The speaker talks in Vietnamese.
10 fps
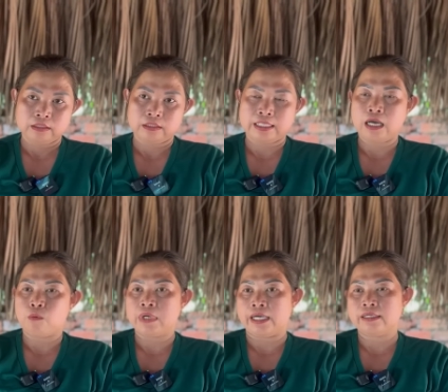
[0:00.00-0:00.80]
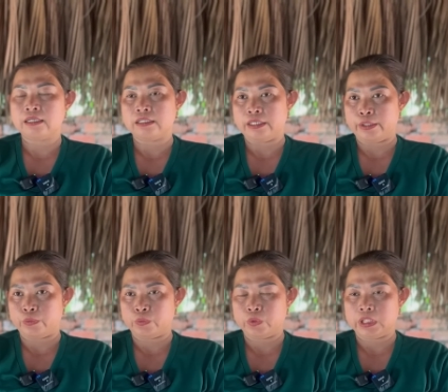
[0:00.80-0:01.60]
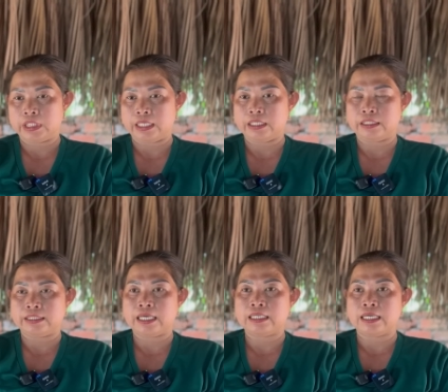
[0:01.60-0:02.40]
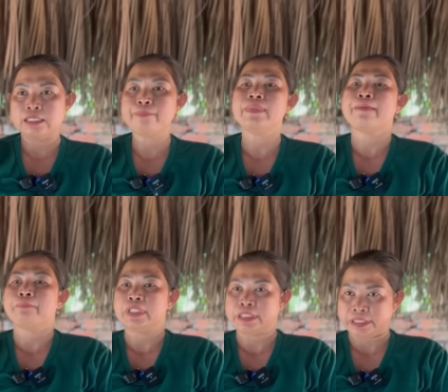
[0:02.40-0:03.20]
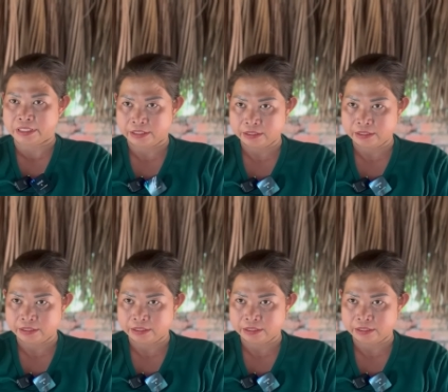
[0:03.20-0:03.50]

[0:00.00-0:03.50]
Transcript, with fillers: người ta học hẳn rất là nhiều tại vì người ta đã giúp lầm người